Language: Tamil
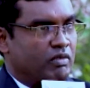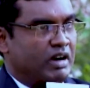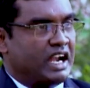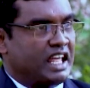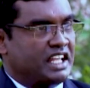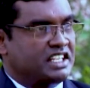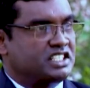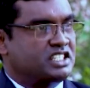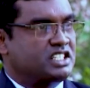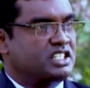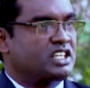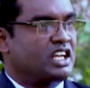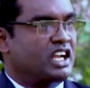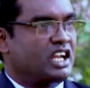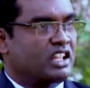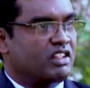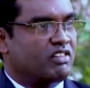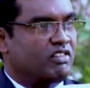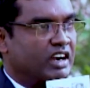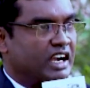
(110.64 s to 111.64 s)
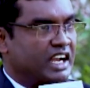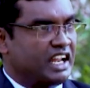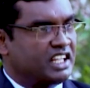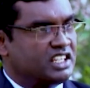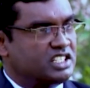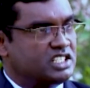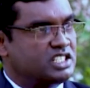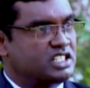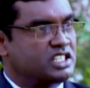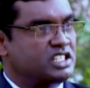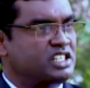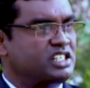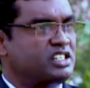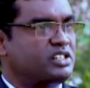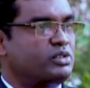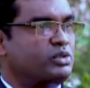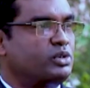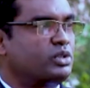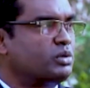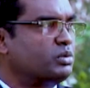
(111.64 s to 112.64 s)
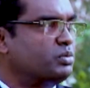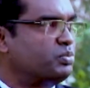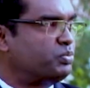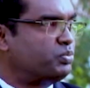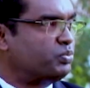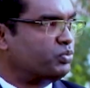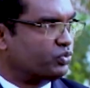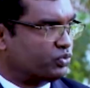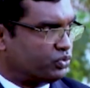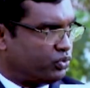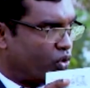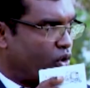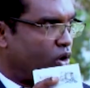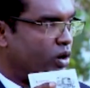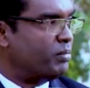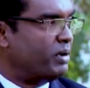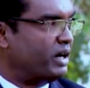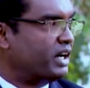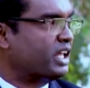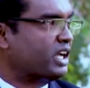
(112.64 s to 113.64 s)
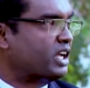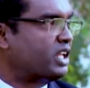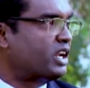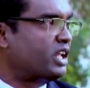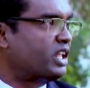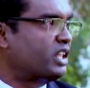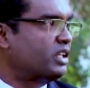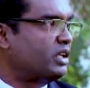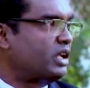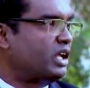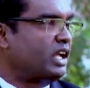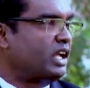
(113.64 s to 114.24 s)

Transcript: வளைச்சி அல்லது வனைஞ்சி ஒரு ஃபோமை எடுக்கிறார்